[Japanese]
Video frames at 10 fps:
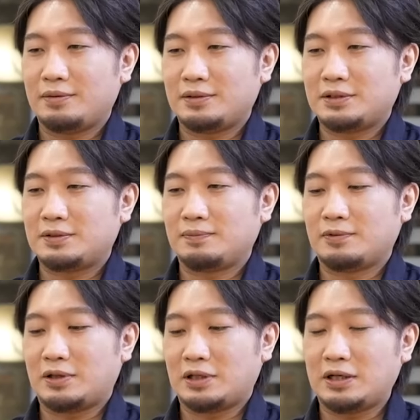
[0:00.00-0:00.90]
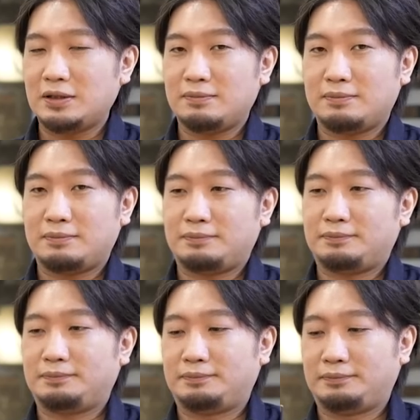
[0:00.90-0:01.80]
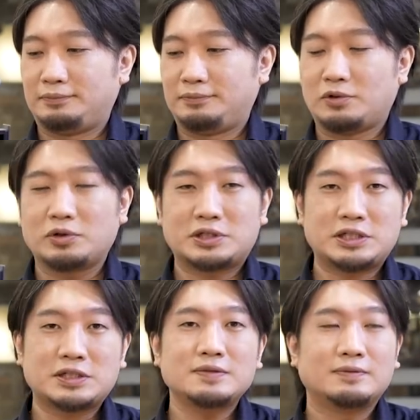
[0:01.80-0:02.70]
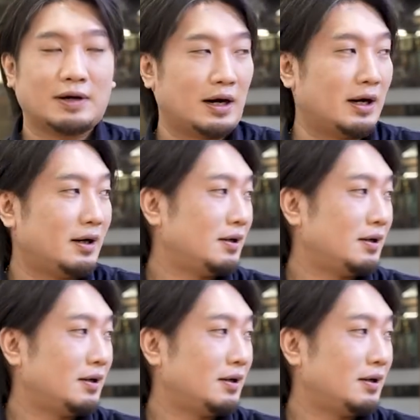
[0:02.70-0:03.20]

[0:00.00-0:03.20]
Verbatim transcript: こうやってね、これ実は